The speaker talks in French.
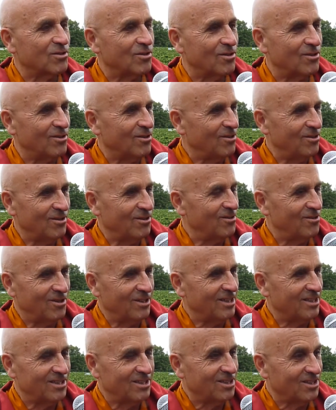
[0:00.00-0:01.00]
que de
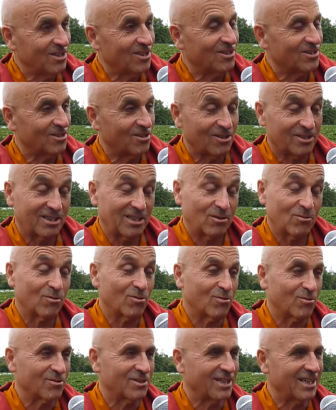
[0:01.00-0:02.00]
l'existence, alors que c'est tout
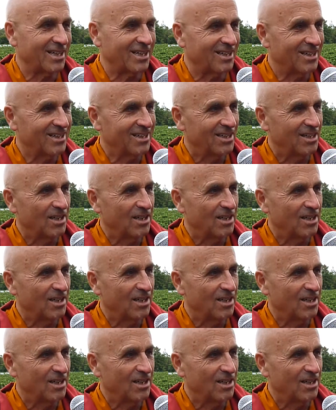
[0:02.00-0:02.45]
le contraire.